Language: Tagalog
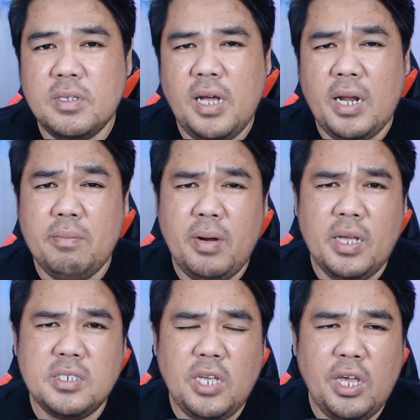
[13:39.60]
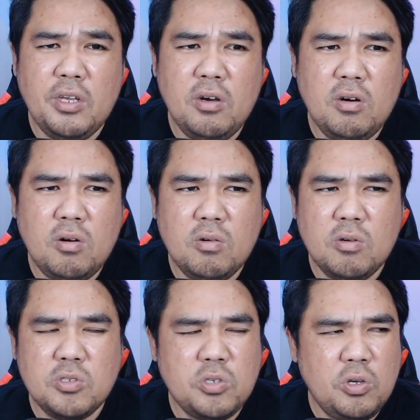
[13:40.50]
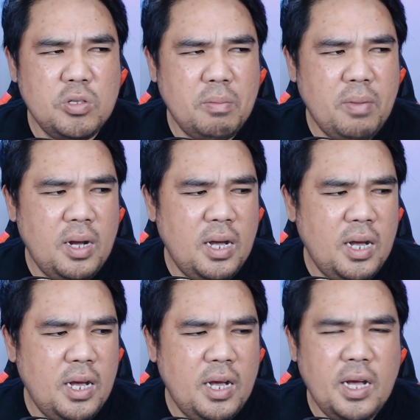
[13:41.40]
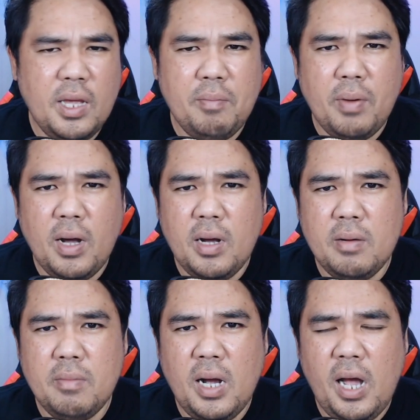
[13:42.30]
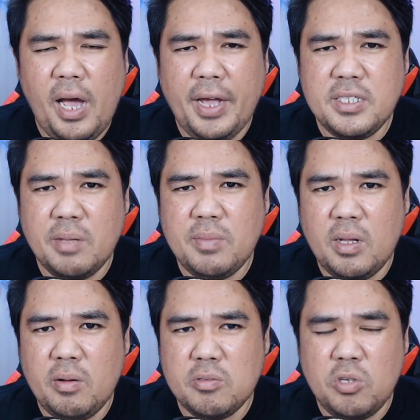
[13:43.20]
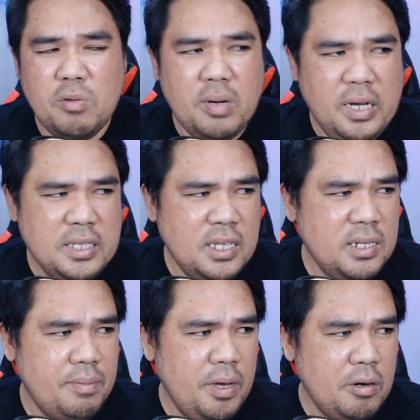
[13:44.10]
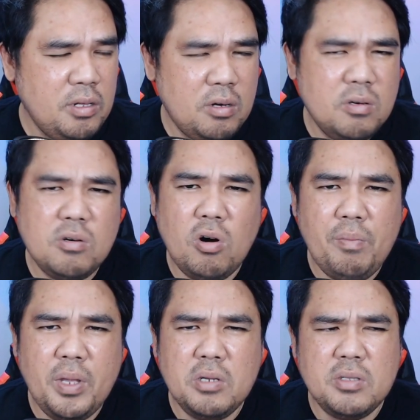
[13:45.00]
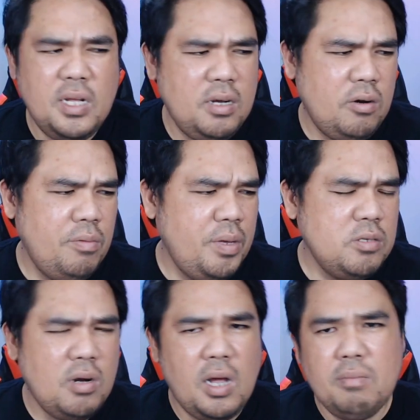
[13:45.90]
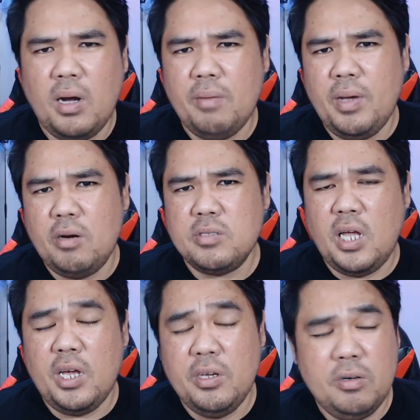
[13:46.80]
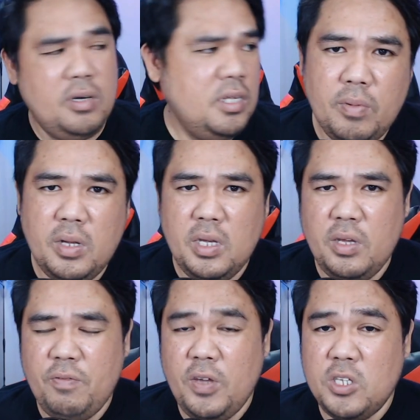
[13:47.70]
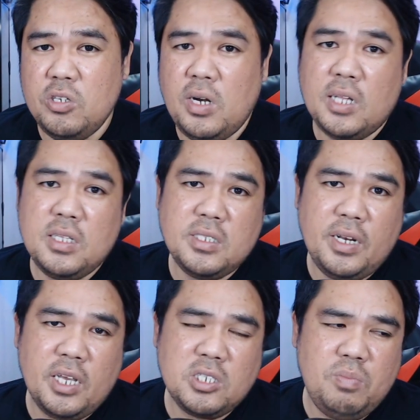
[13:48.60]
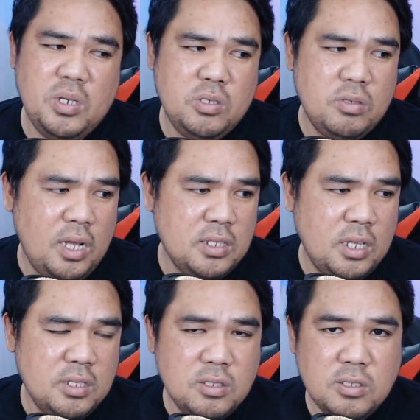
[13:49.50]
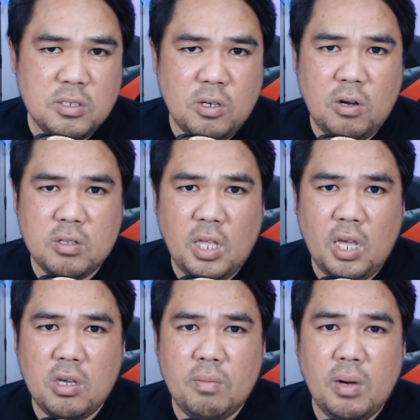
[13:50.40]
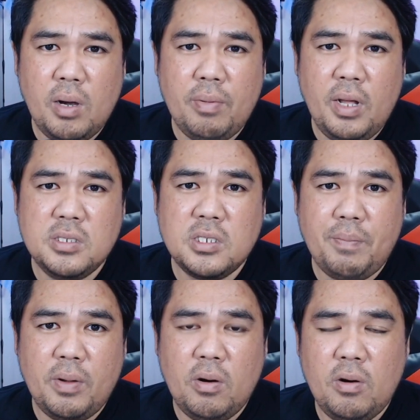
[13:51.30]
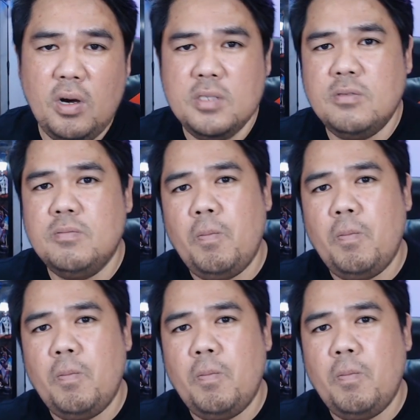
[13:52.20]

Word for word: God bless sa inyo. Kung gusto niyo ng mga ibang mga item na gusto niyo makita na meron ako, comment niyo da, comment nyo lang. Baka meron tayo at i-feature natin sa next video natin. So, thank you mga brad sa panonood.